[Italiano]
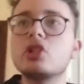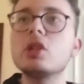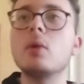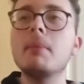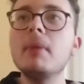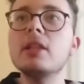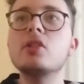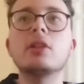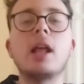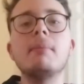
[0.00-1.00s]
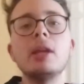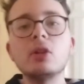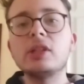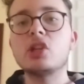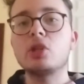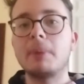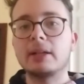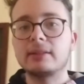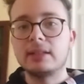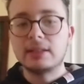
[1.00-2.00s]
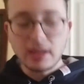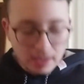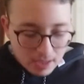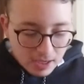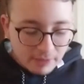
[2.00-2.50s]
5,5 da almeno 10 partite,